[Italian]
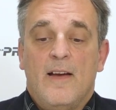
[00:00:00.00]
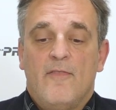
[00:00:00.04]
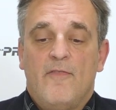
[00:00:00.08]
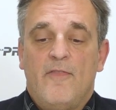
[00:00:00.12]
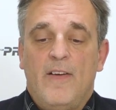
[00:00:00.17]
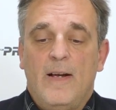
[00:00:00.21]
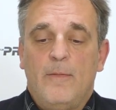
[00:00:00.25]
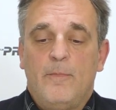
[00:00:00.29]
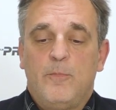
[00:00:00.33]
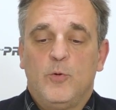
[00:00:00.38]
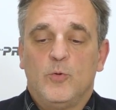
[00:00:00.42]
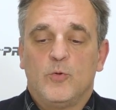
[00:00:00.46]

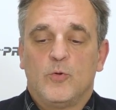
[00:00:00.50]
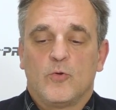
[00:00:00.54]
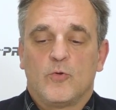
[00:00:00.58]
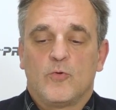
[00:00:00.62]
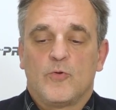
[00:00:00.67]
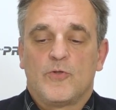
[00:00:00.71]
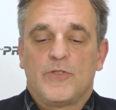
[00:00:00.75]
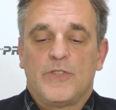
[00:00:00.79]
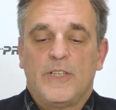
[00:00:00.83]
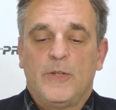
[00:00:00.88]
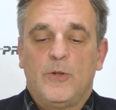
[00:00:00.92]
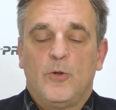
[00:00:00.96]
fa il punto
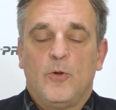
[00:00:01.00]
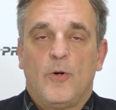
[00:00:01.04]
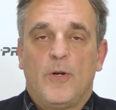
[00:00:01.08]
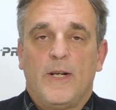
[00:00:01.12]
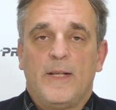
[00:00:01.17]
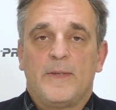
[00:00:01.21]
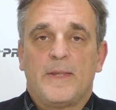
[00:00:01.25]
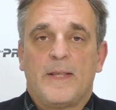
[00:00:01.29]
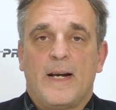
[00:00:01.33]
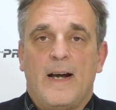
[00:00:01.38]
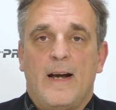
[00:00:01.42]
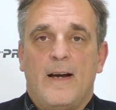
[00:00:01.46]
sul
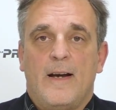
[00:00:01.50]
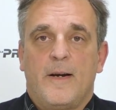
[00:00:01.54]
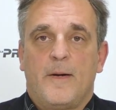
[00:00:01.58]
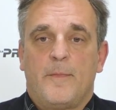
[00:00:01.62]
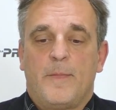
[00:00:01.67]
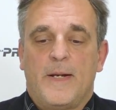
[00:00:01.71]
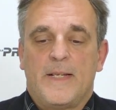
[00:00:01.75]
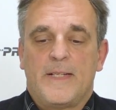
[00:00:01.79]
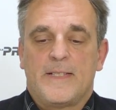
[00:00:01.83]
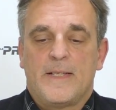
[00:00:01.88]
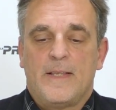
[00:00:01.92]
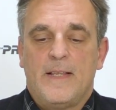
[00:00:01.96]
settore tra la
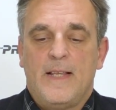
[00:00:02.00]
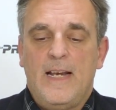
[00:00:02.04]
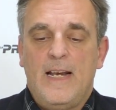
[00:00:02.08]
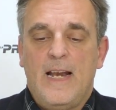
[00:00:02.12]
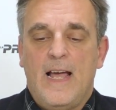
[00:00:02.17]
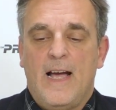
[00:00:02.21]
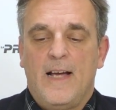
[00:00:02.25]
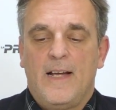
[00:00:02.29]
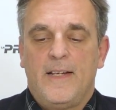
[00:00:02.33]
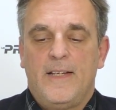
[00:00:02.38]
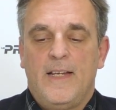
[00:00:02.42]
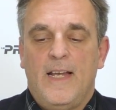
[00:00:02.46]
ripresa dei
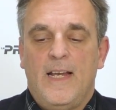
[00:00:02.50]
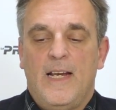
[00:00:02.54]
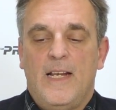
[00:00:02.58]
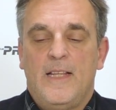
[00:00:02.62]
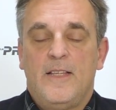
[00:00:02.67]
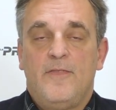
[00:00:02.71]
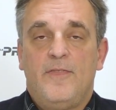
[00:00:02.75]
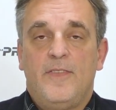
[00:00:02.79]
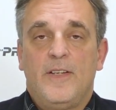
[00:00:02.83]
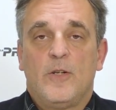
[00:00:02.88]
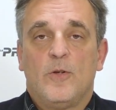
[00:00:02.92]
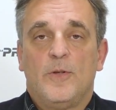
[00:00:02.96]
laghi e le
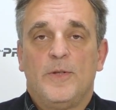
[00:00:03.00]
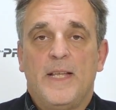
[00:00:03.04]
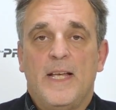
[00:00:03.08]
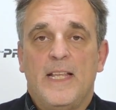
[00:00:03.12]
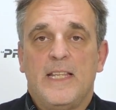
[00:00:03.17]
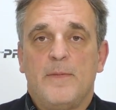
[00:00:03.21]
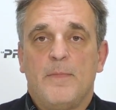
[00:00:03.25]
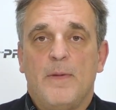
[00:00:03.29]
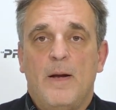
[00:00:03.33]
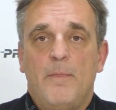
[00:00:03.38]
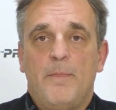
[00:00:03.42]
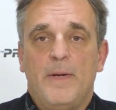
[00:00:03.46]
difficoltà
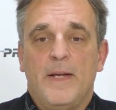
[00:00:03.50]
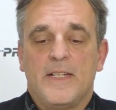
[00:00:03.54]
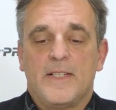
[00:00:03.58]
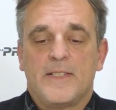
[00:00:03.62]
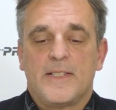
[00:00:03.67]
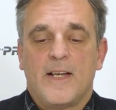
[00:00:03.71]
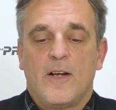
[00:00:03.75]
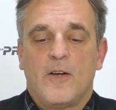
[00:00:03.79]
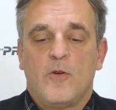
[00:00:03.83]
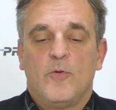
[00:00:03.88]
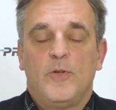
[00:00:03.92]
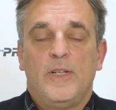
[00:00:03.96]
di
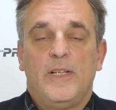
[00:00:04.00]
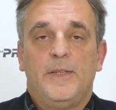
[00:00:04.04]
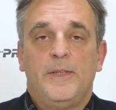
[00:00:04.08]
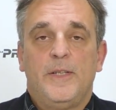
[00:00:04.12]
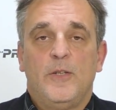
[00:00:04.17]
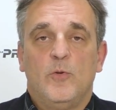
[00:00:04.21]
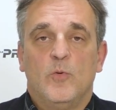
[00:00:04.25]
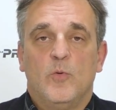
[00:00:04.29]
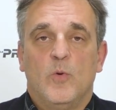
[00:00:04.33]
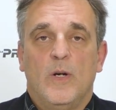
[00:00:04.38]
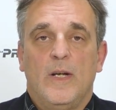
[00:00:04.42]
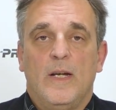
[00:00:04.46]
Malpensa con il
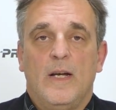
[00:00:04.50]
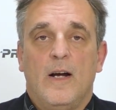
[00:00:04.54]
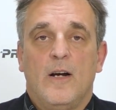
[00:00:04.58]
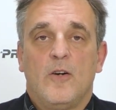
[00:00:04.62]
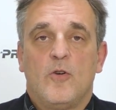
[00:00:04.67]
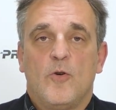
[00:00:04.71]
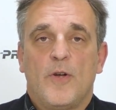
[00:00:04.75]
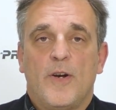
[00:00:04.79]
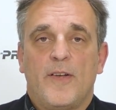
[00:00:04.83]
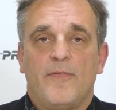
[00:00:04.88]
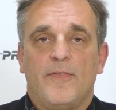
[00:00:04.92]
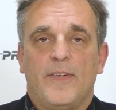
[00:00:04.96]
T2
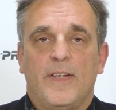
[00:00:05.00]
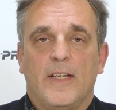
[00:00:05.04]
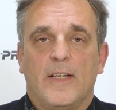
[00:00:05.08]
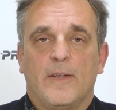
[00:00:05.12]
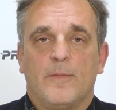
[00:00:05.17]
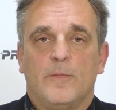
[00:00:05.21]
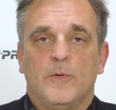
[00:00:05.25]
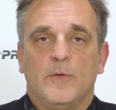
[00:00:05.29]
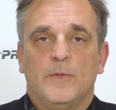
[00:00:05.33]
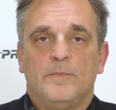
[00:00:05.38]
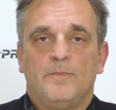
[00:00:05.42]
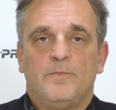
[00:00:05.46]
ancora
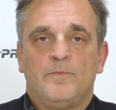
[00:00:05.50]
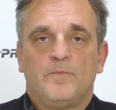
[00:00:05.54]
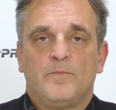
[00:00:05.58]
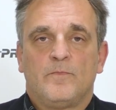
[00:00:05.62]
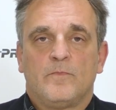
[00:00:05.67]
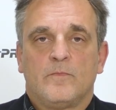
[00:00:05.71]
fermo.